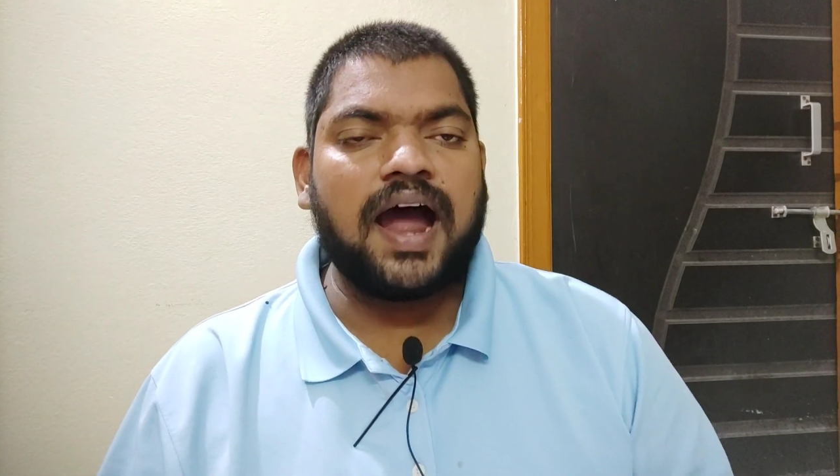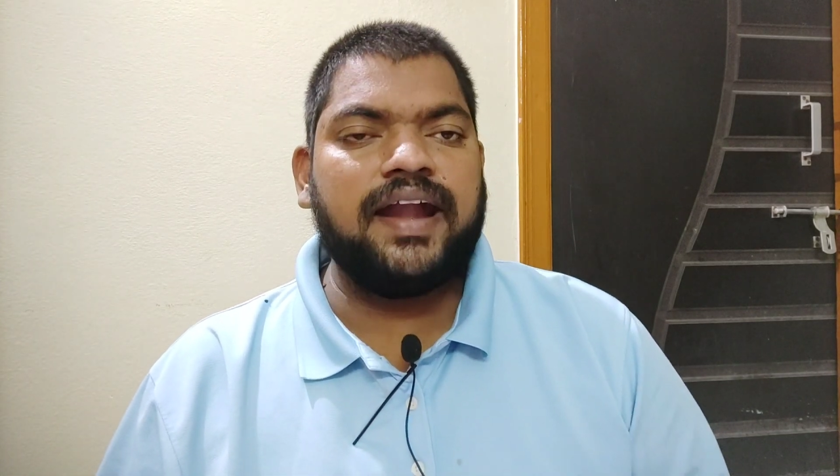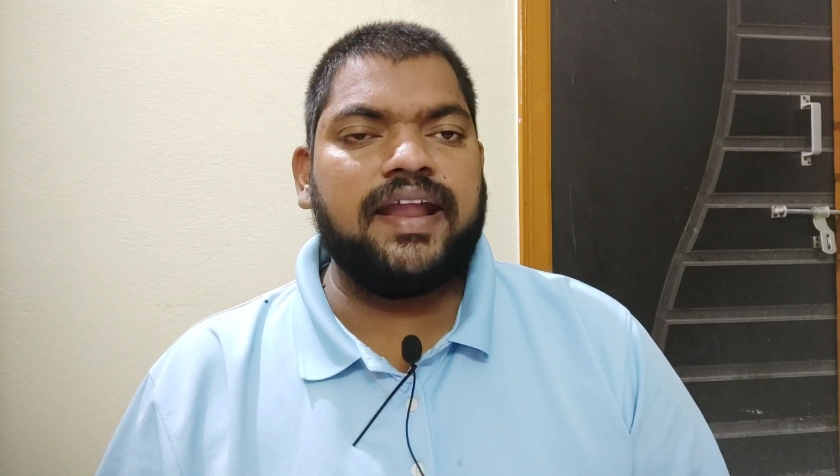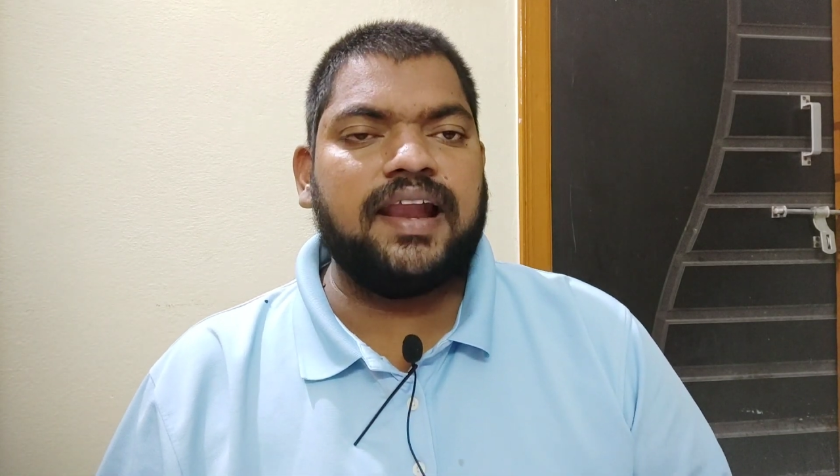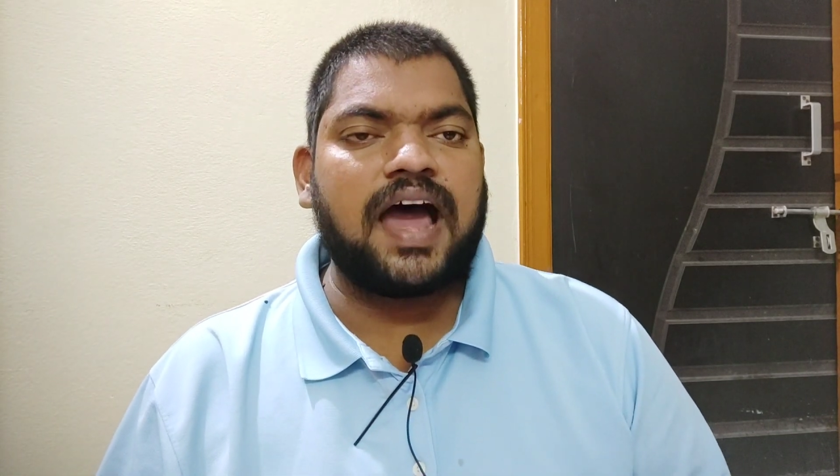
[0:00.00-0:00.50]

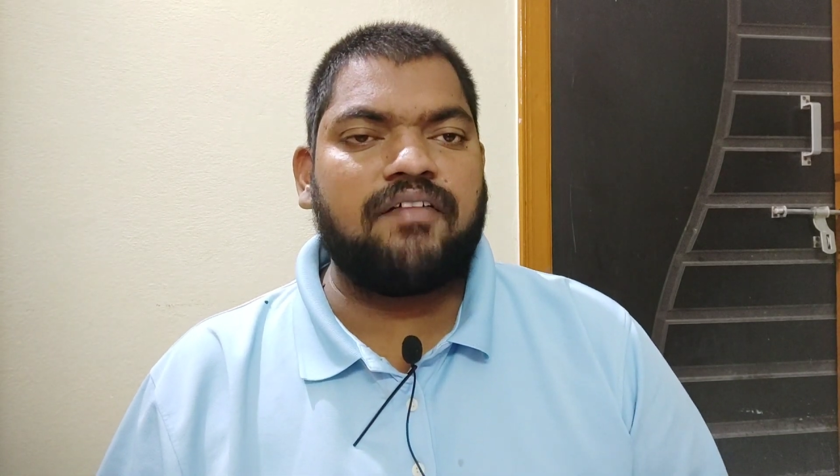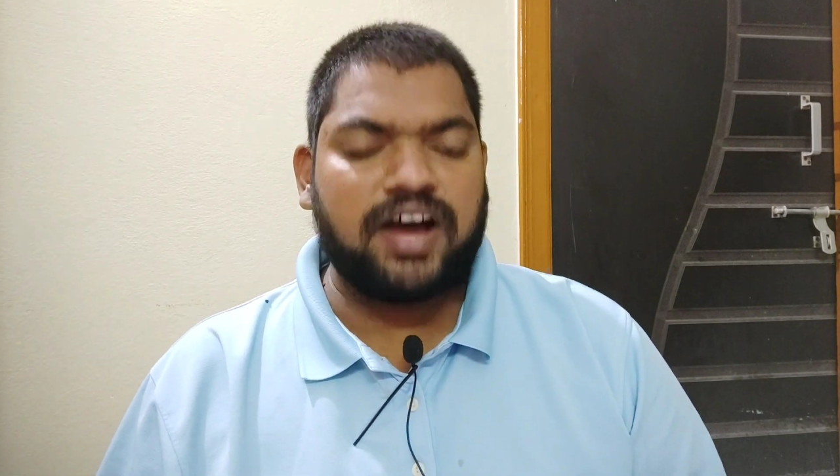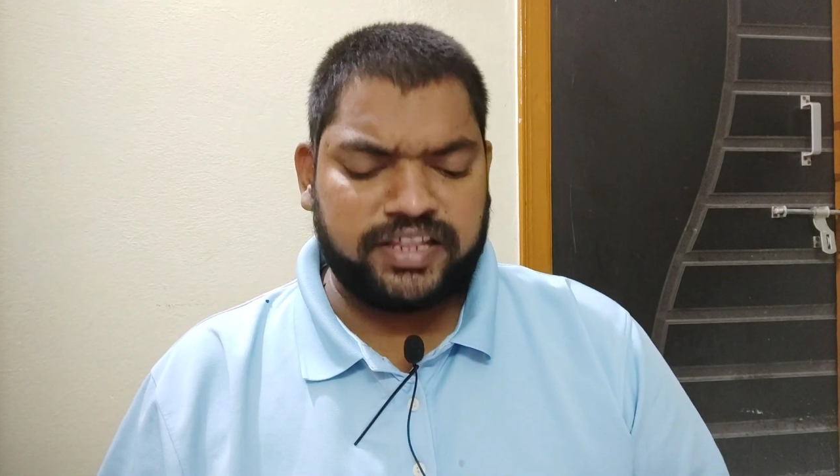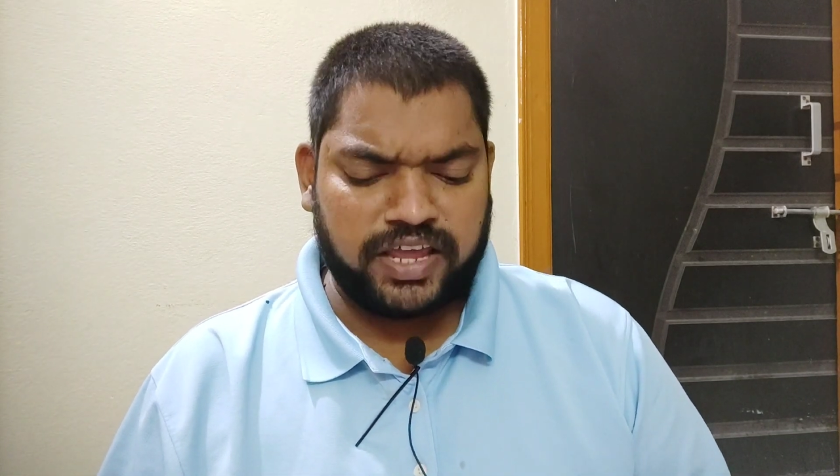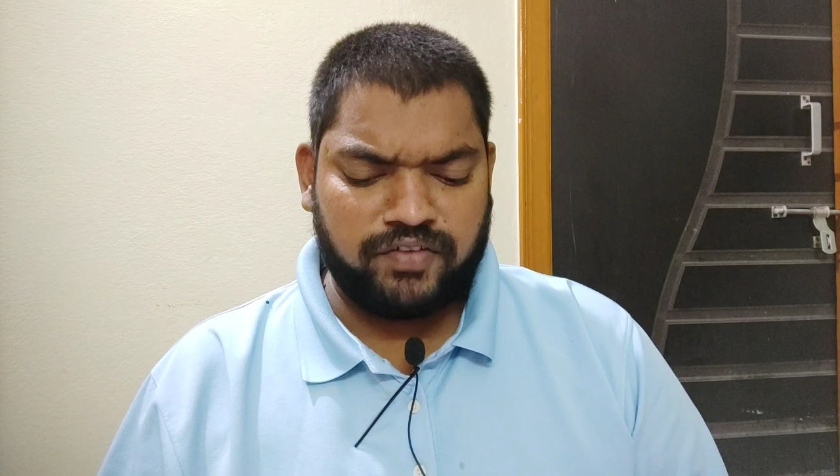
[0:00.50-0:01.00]
అన్ని
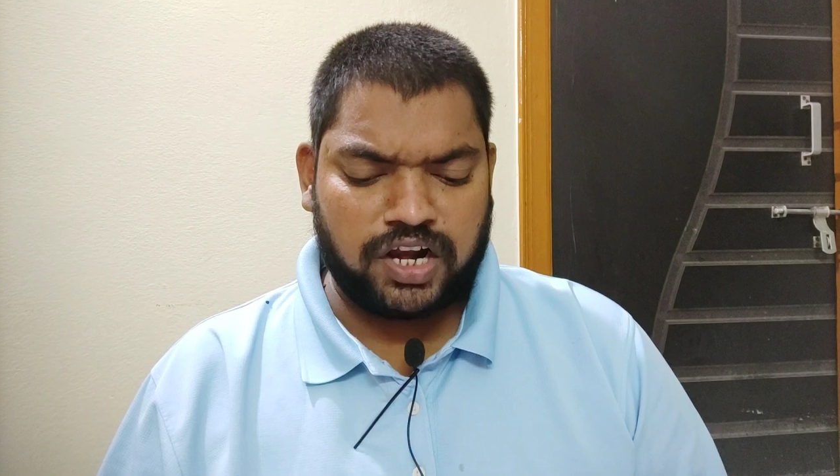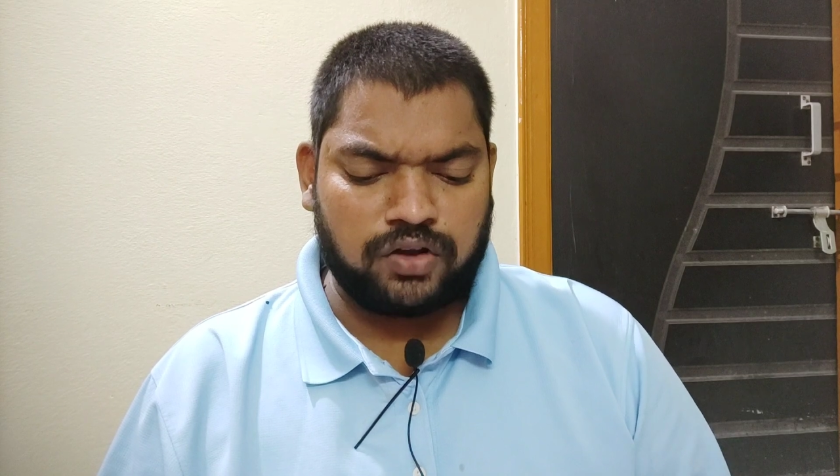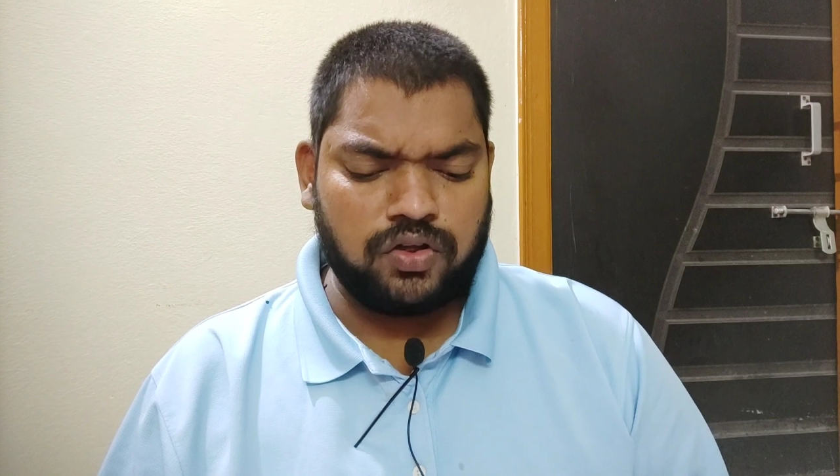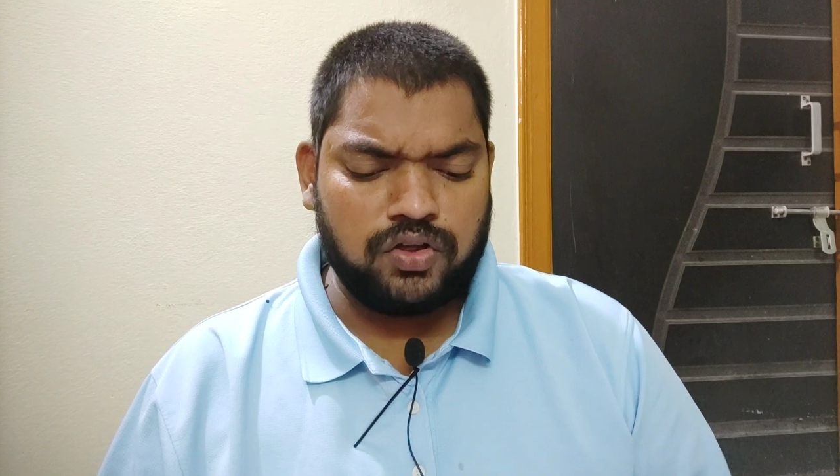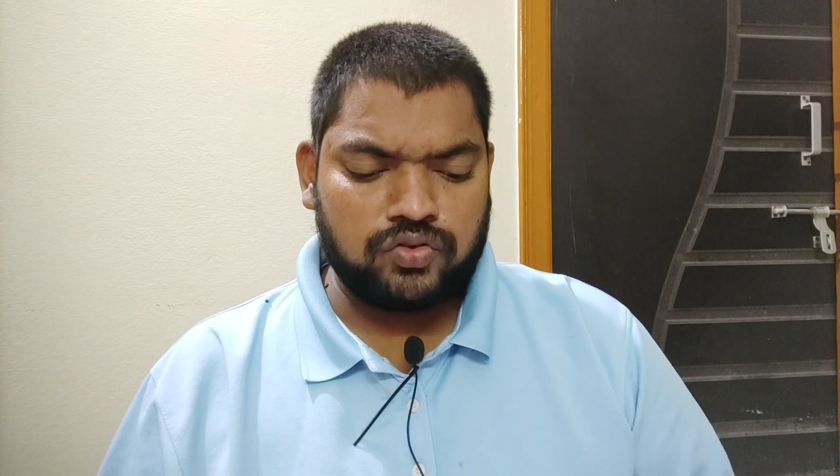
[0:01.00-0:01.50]

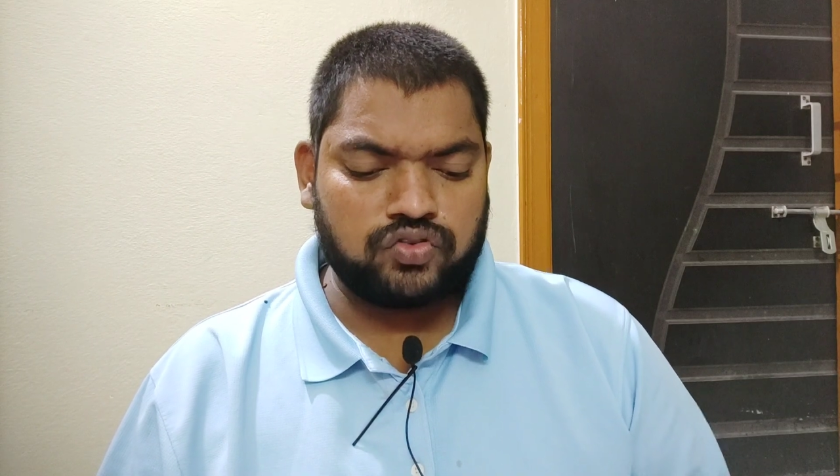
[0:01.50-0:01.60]
లావాదేవీలను